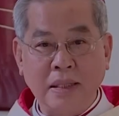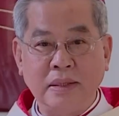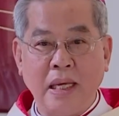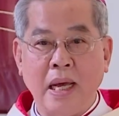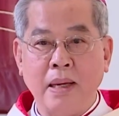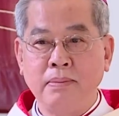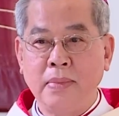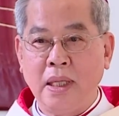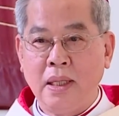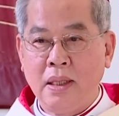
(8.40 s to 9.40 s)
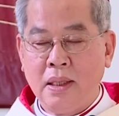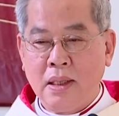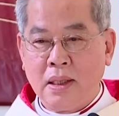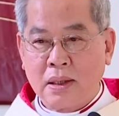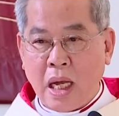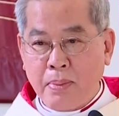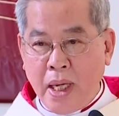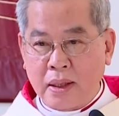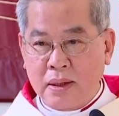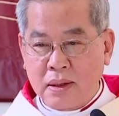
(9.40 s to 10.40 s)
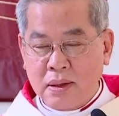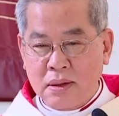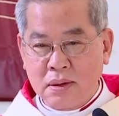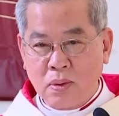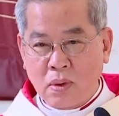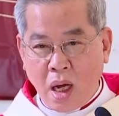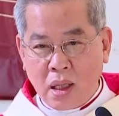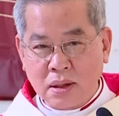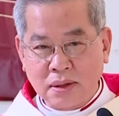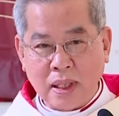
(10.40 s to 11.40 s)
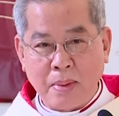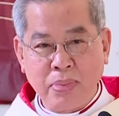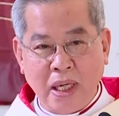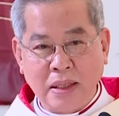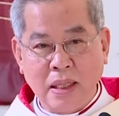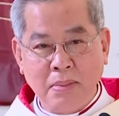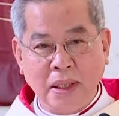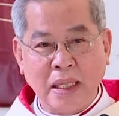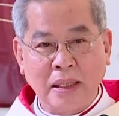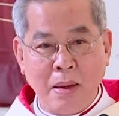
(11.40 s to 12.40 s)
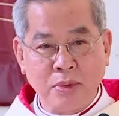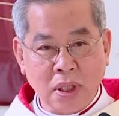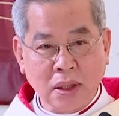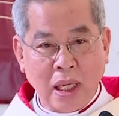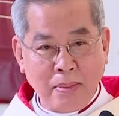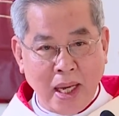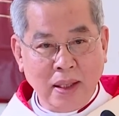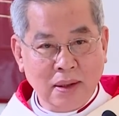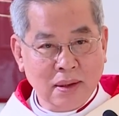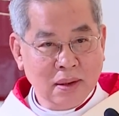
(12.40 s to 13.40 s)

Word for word: anh chị em, đặc biệt chúng con sắp lãnh nhận bí tích thêm sức thân mến.